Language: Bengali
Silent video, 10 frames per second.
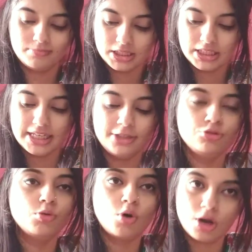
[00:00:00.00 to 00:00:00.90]
মানে
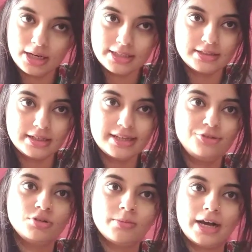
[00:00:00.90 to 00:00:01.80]
একটু অয়েলি স্কিন
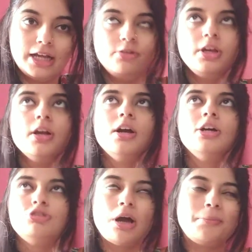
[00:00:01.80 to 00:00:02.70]
একটু না ভালোই
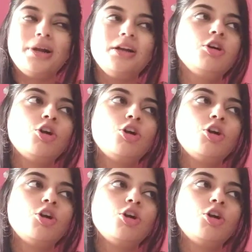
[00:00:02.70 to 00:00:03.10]
তো আমার